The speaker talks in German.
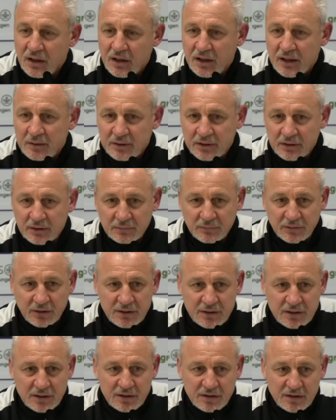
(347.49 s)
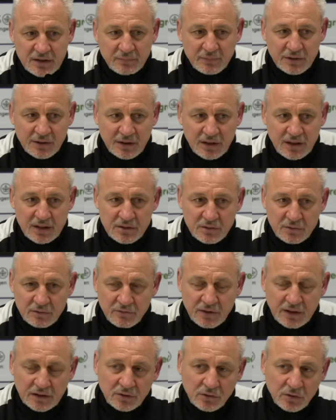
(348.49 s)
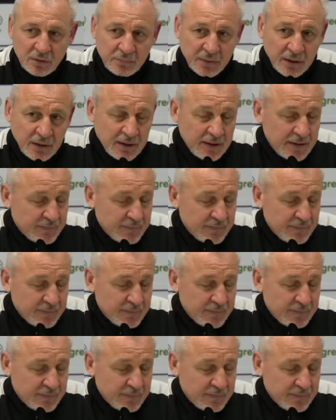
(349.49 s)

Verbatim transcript: aber insgesamt die Leistung war top.